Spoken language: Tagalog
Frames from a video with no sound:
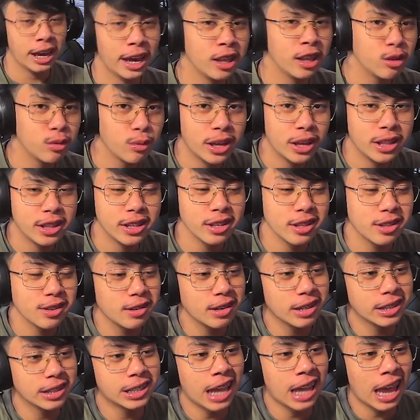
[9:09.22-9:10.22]
and 23
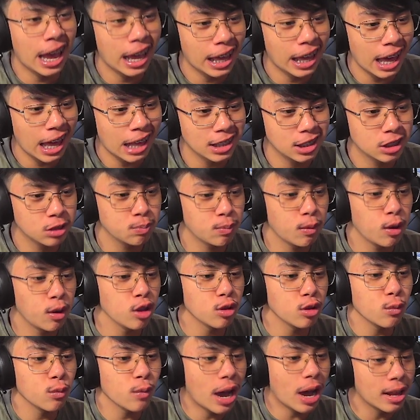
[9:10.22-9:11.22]
seconds,
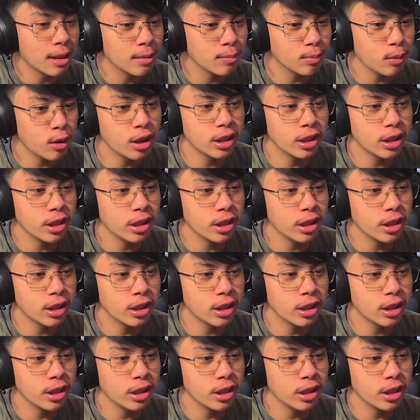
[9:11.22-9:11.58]
point 1.3,